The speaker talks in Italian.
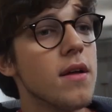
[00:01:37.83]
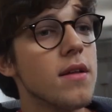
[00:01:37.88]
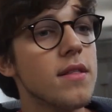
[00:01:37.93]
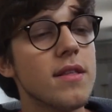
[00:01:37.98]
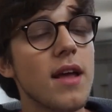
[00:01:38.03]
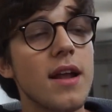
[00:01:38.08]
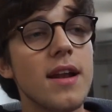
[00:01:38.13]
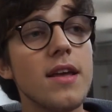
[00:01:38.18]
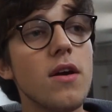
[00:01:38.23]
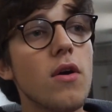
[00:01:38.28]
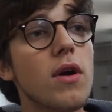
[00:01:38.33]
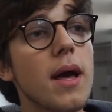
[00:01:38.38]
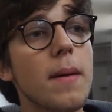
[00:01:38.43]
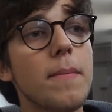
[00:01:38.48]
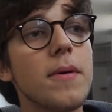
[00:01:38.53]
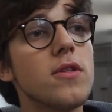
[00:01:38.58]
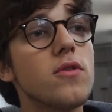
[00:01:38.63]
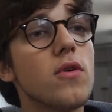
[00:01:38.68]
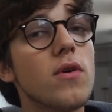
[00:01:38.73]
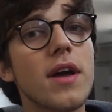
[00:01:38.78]
Da lì ho
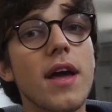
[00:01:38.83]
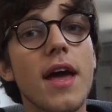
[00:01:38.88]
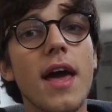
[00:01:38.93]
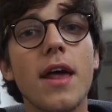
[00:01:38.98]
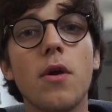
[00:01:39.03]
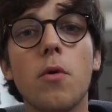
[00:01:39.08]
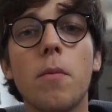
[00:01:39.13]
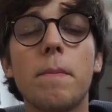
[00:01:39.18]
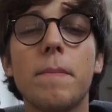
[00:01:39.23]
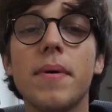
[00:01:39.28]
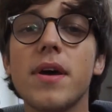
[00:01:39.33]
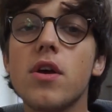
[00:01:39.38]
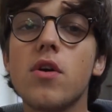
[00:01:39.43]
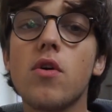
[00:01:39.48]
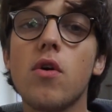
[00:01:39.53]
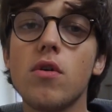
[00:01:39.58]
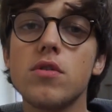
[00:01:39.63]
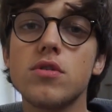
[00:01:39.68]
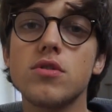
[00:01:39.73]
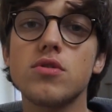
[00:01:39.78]
capito che era un
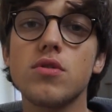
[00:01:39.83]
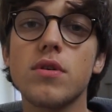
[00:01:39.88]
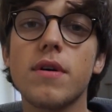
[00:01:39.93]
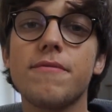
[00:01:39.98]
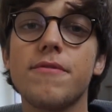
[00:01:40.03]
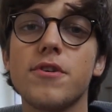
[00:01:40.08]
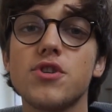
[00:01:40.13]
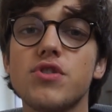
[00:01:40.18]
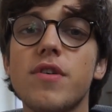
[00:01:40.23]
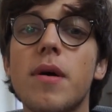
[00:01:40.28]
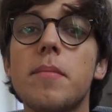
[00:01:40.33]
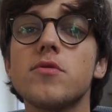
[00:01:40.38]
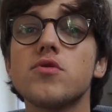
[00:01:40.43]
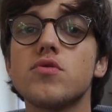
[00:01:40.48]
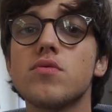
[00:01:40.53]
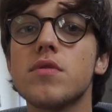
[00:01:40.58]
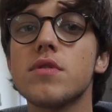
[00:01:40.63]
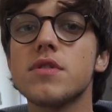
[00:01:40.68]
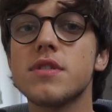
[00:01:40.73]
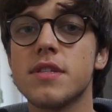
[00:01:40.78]
percorso che facevamo
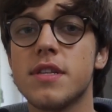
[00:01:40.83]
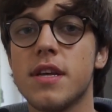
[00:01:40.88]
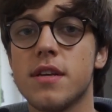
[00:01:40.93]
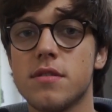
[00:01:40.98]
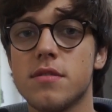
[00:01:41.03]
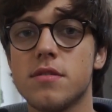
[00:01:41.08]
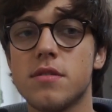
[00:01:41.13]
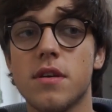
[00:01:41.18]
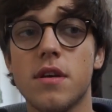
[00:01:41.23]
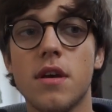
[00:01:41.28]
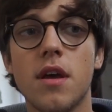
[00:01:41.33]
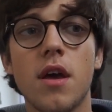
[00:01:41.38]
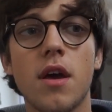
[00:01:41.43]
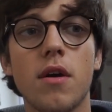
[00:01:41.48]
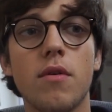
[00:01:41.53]
su noi stessi,